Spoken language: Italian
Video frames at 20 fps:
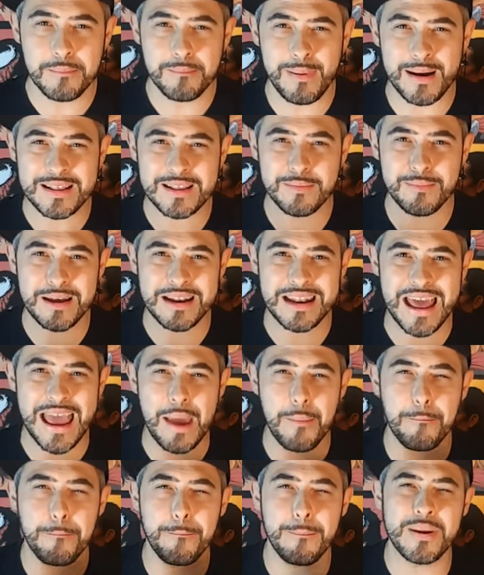Batman
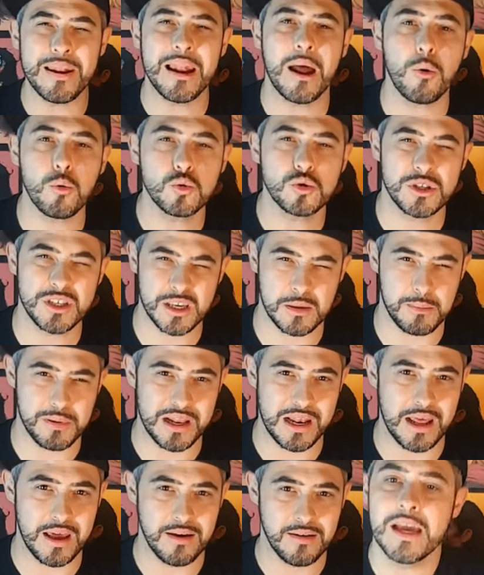è
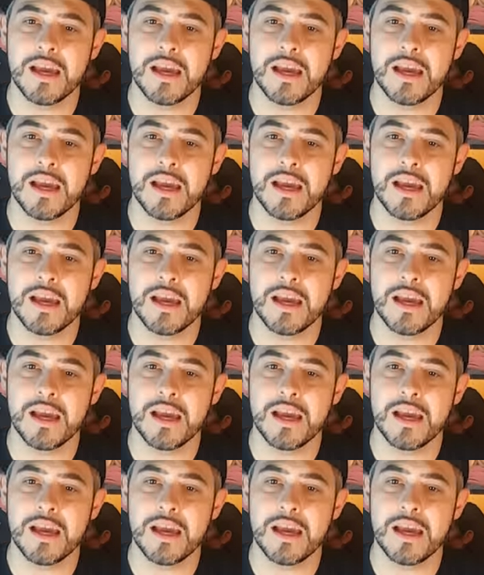plausibile.